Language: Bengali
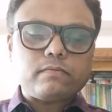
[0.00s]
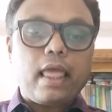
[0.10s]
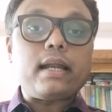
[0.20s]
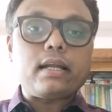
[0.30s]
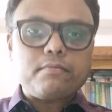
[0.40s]

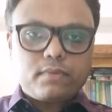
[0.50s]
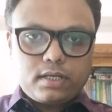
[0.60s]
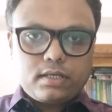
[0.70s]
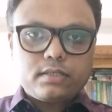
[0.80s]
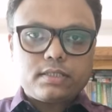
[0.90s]
এলএলএম
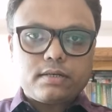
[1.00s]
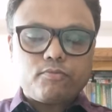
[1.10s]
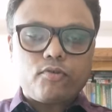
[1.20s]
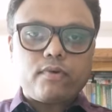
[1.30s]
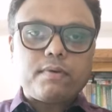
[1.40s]
যে
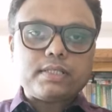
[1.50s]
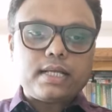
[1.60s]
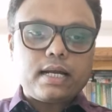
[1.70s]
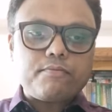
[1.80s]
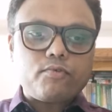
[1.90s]
প্রোগ্রাম আছে
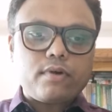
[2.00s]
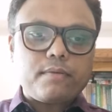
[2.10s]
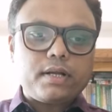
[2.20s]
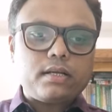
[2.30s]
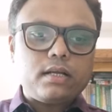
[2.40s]
এলএলএম
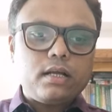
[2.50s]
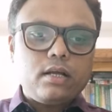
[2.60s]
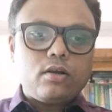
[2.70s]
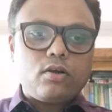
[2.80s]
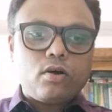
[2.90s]
প্রোগ্রামের
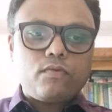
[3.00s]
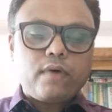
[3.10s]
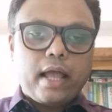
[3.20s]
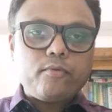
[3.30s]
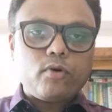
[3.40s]
ল
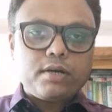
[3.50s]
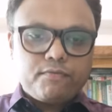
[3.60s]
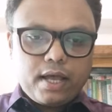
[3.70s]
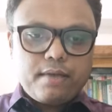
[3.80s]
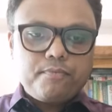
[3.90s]
ফাইভ ওয়ান
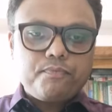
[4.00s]
ফাইভ